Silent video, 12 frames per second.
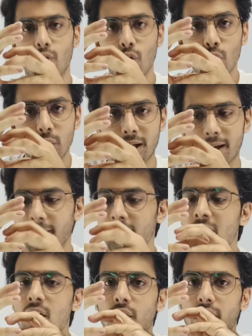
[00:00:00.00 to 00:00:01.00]
रोटर है
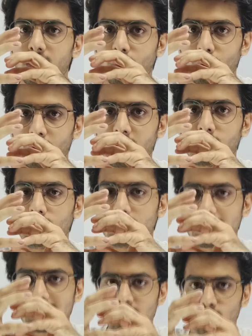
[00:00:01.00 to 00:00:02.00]
और ये रोटर को
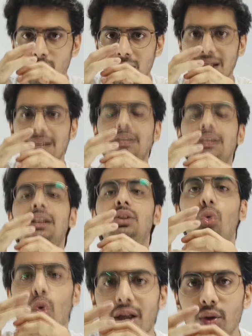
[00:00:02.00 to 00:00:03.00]
जैसे ही तुम इलेक्ट्रिसिटी
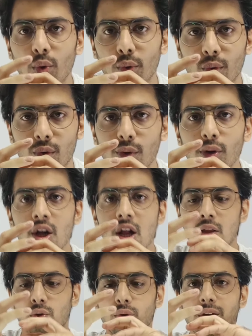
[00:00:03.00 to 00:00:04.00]
दोगे दोनों को
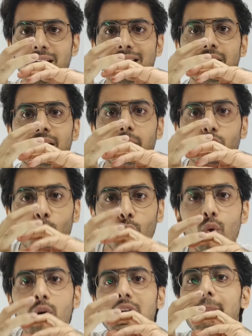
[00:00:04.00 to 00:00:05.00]
तो ये
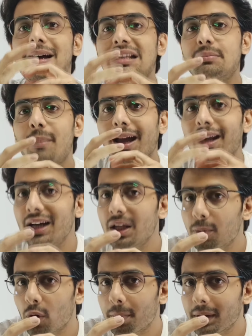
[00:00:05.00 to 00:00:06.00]
दोनों के पास
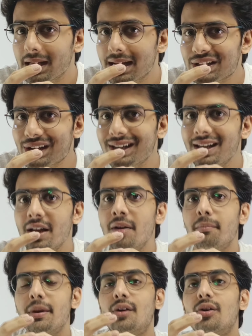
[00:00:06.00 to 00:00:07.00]
मैग्नेटिक प्रॉपर्टी आ जाएगी
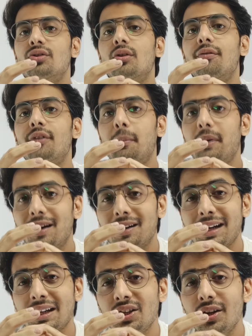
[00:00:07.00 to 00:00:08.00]
बिकॉज ऑफ
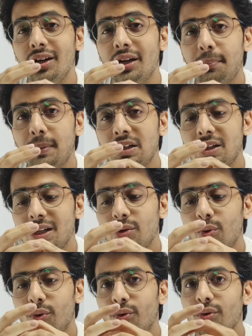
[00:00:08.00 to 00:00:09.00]
अट्रैक्शन रिपल्शन ये
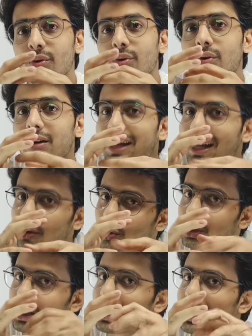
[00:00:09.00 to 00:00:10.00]
दोनों एक
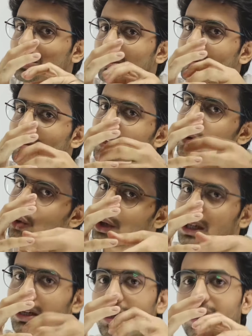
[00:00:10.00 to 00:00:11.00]
दूसरे के आसपास में
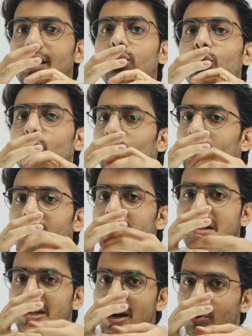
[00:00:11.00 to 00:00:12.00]
रोटेट करेगा तो रोटर विल
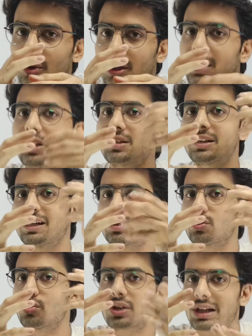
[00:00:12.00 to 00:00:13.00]
स्टार्ट रोटेटिंग
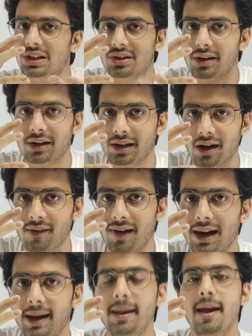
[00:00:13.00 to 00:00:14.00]
स्टेटर तो स्टेशनरी रहने
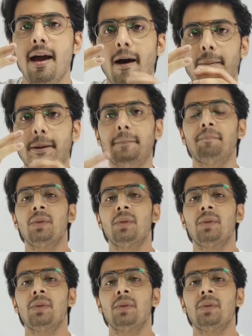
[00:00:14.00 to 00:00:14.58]
वाला है अभी